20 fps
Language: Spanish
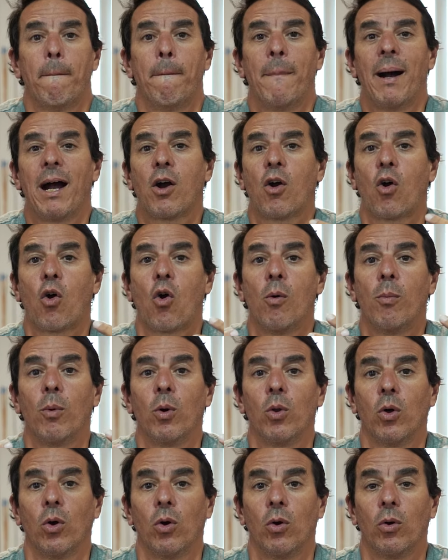más
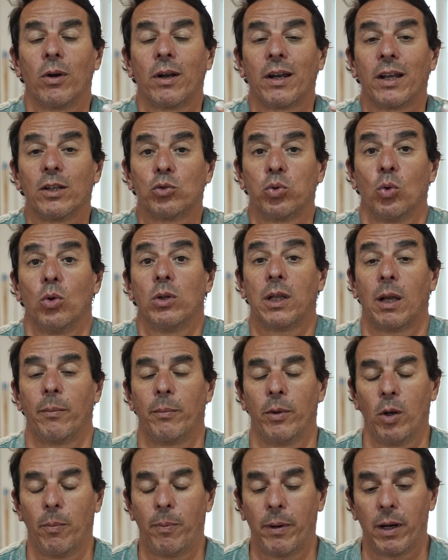cómodo resulta, al
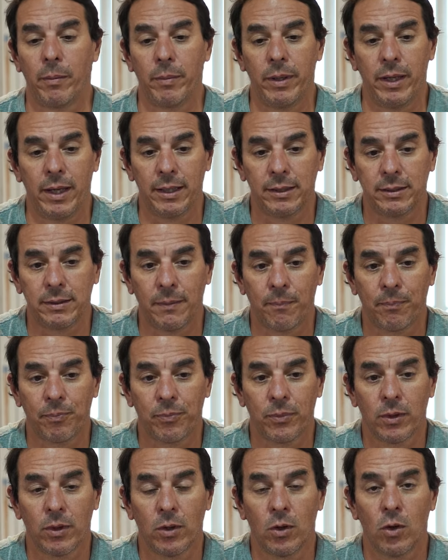menos para mí, es
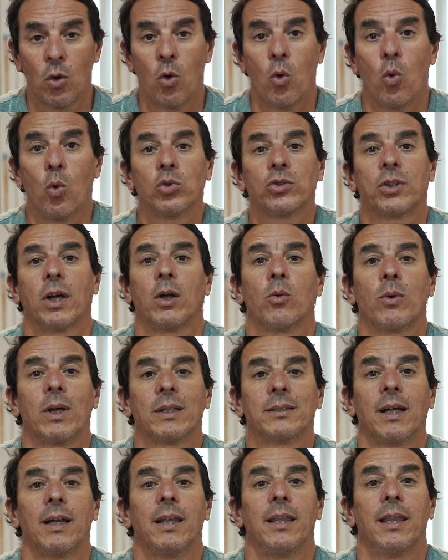usar
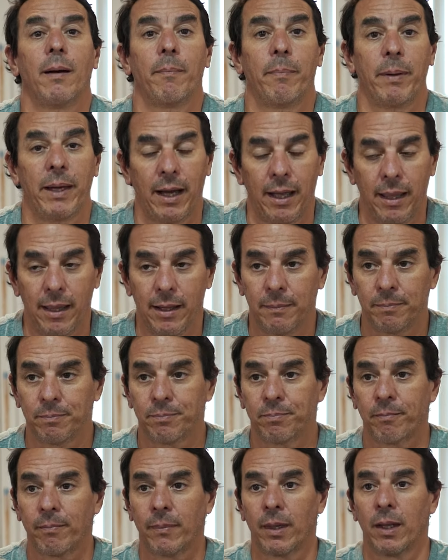una salida pegada.
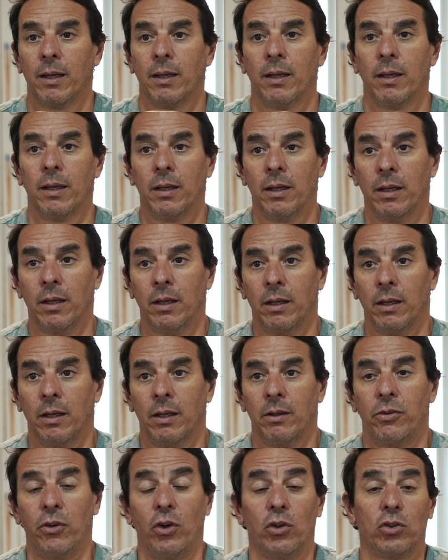
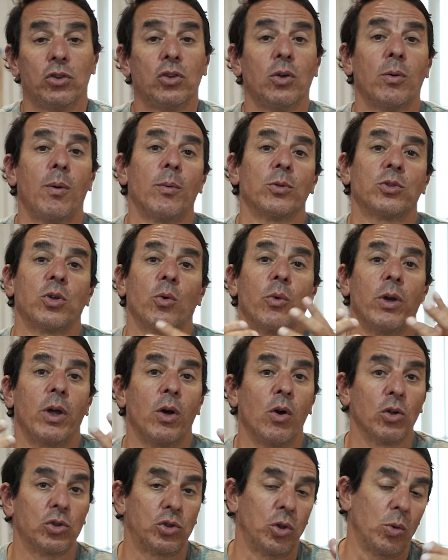Si nosotros vamos a un
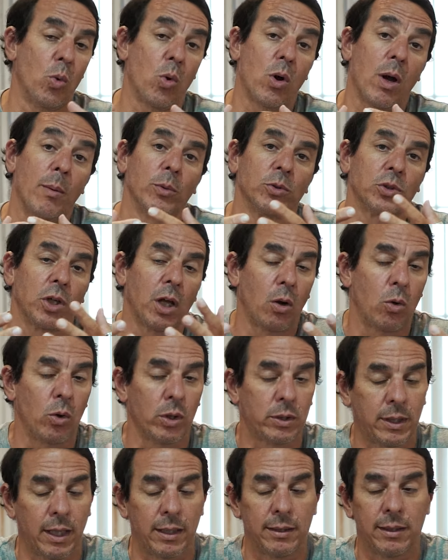negocio y buscamos algo
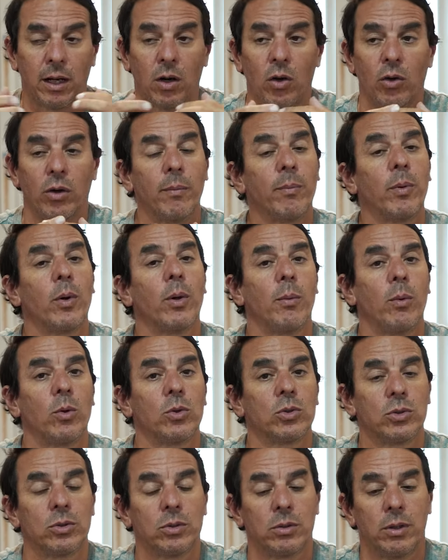estándar, lo que
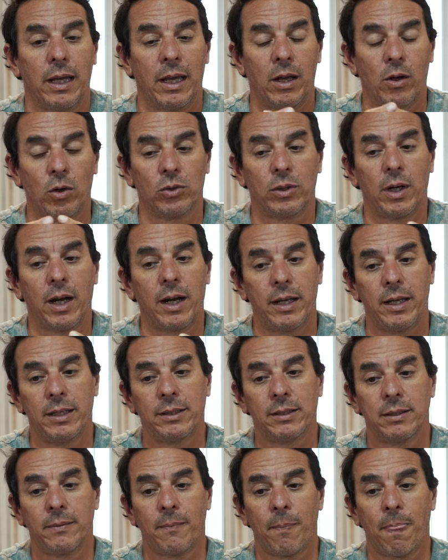podemos encontrar
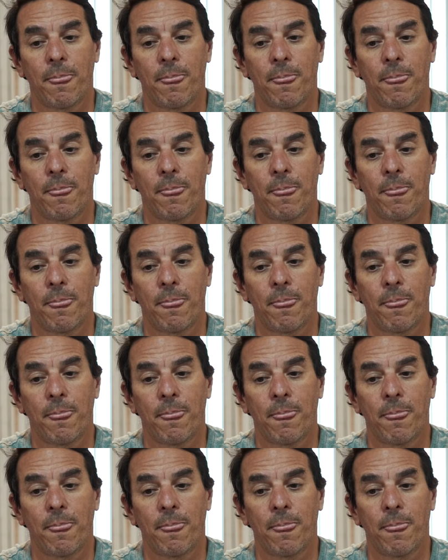es